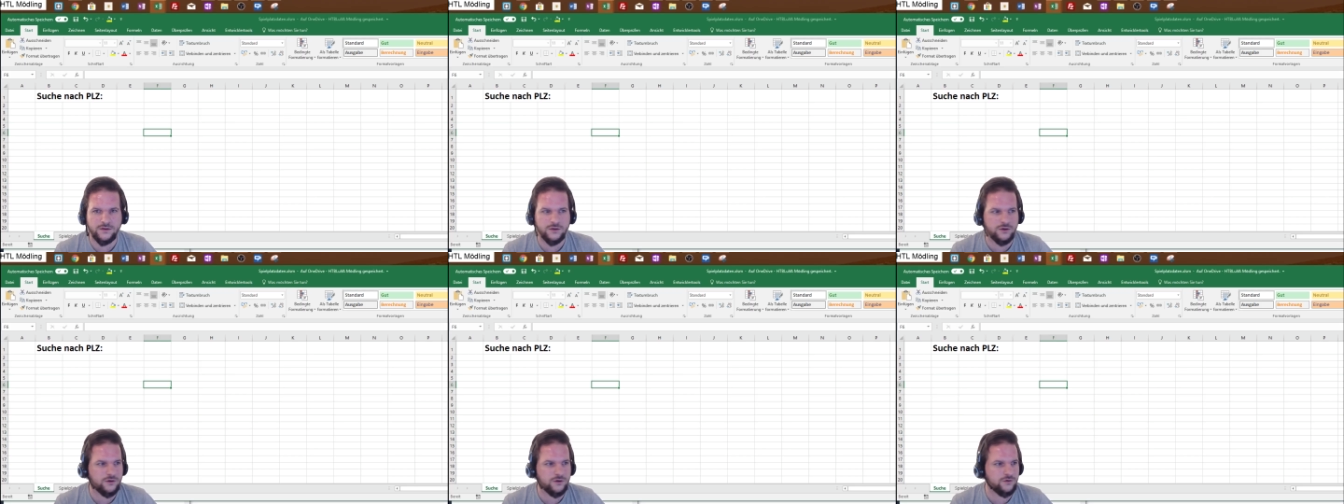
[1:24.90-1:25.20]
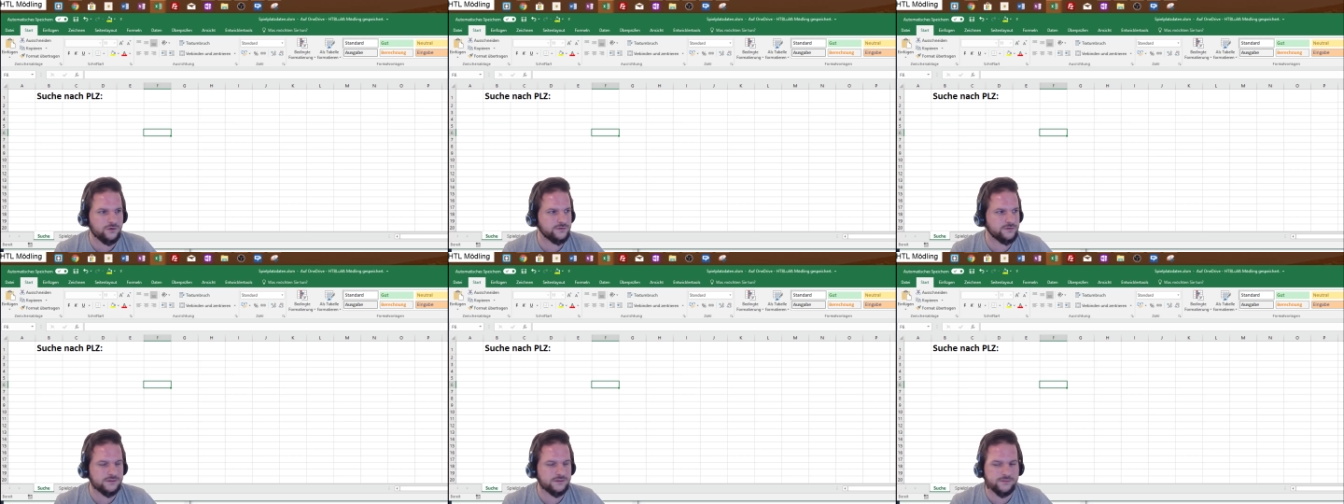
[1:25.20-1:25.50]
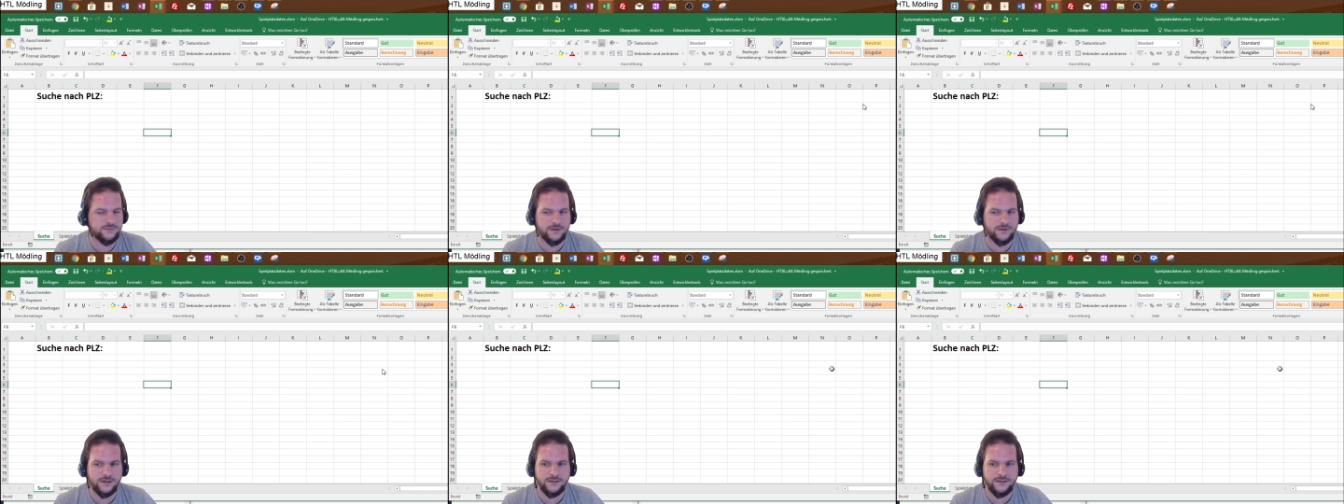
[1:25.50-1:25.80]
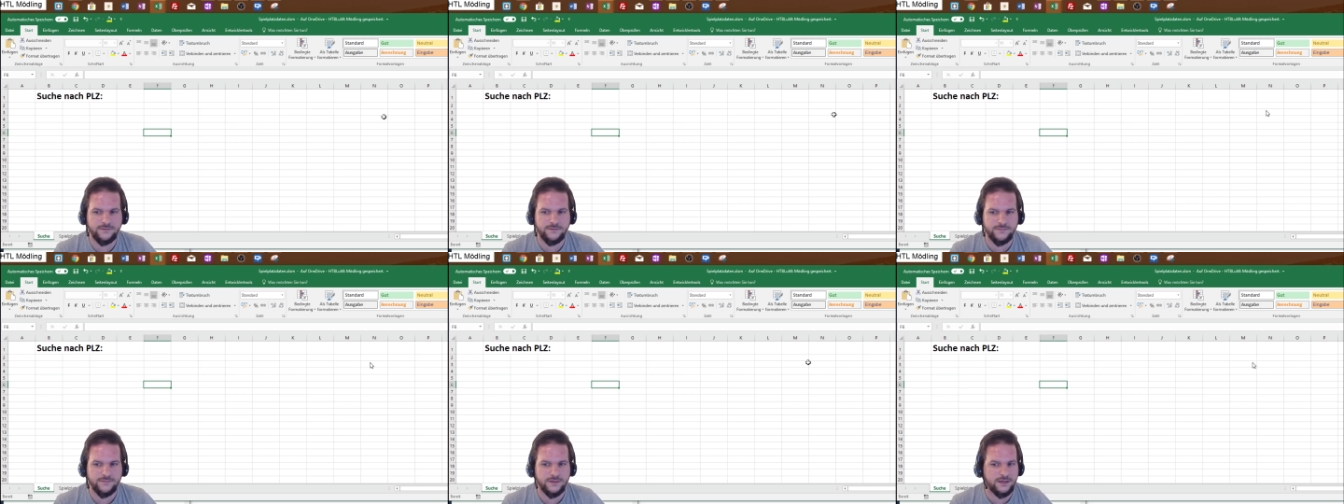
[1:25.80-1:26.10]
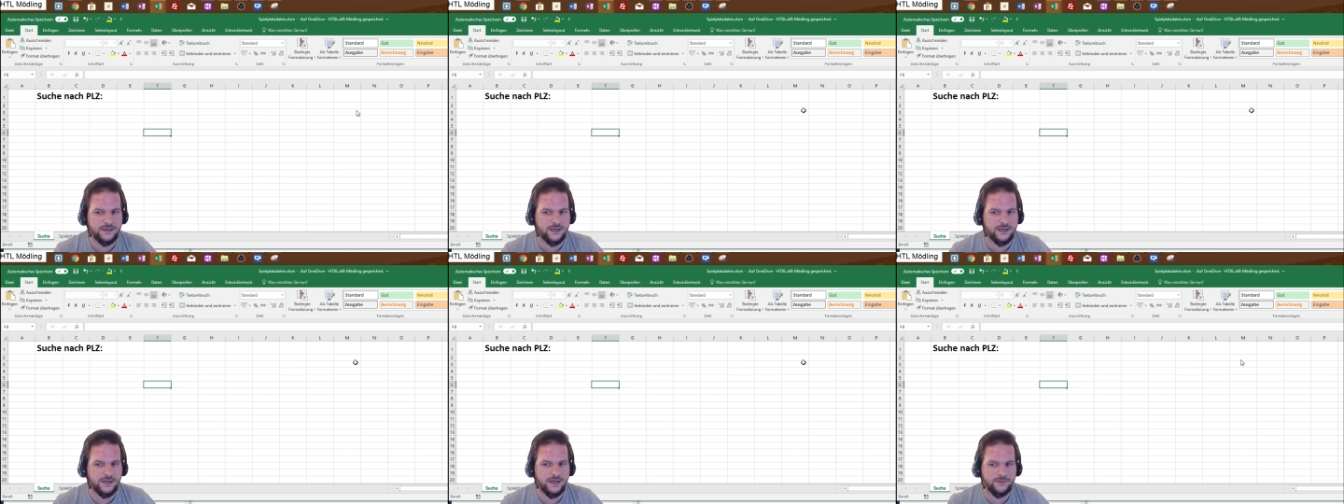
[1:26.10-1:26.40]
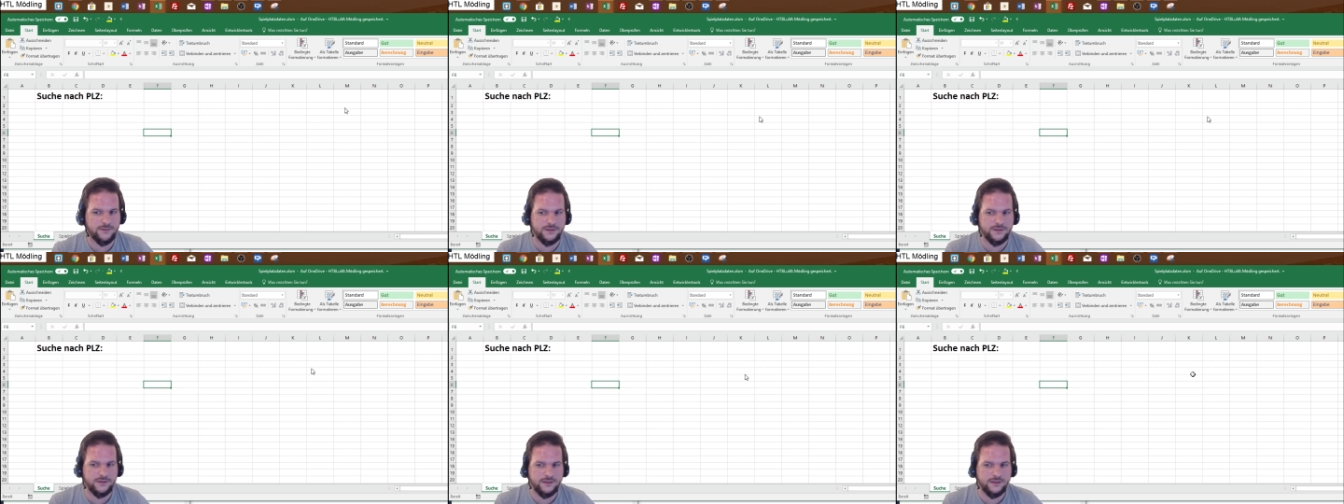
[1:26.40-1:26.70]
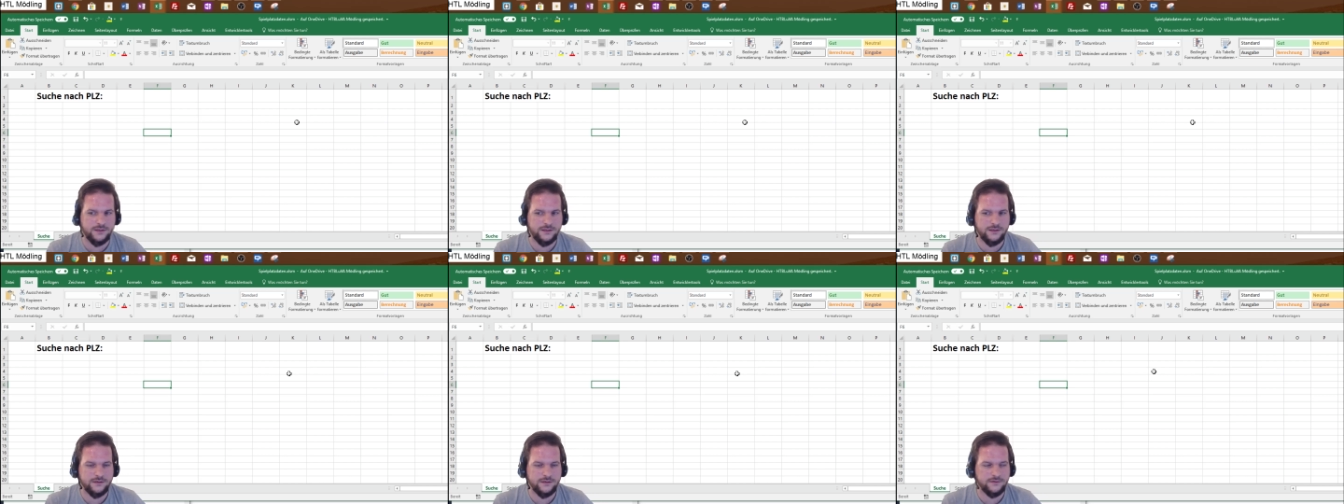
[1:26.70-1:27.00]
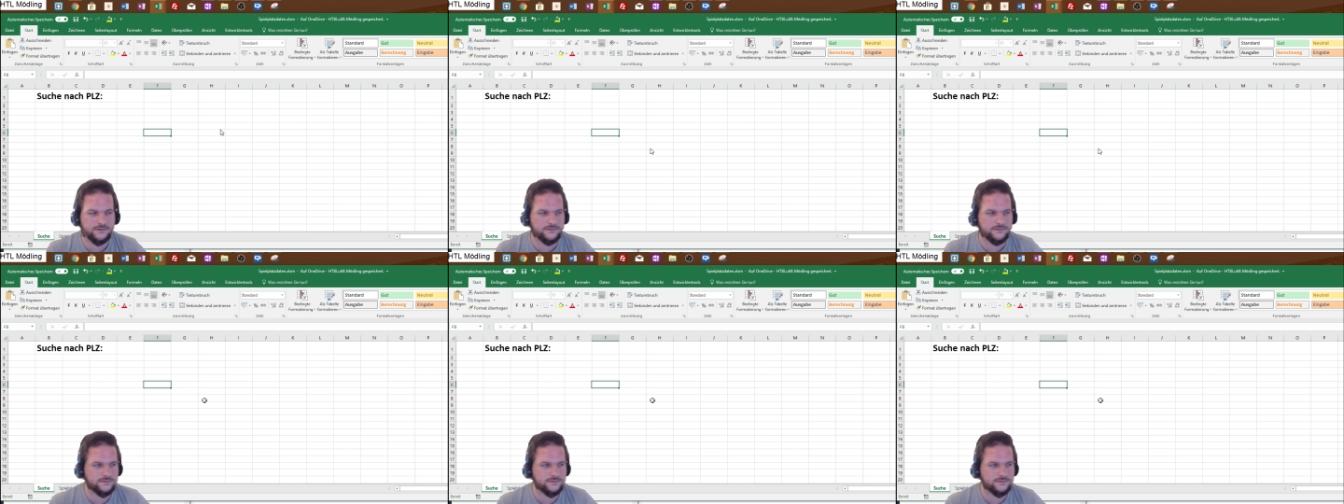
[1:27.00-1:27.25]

Und zwar habe ich hier